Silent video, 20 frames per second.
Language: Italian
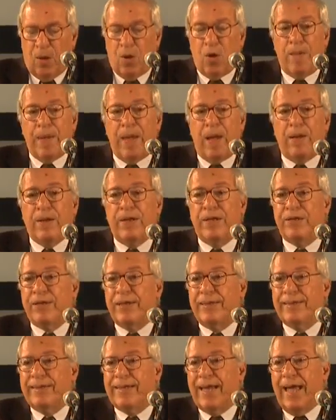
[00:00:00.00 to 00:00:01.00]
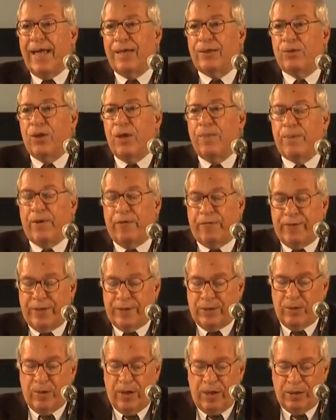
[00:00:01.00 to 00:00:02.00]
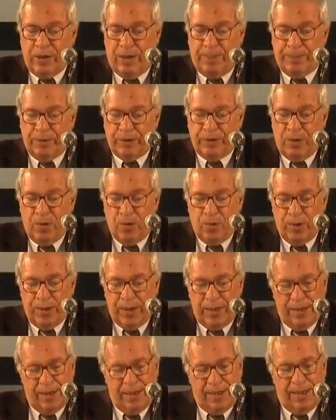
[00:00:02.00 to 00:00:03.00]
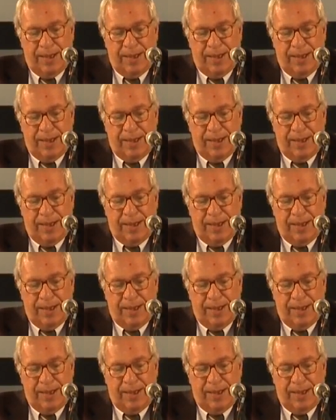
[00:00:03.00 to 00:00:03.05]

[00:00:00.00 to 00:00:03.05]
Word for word: Come ogni scienziato e professore dopo di lui,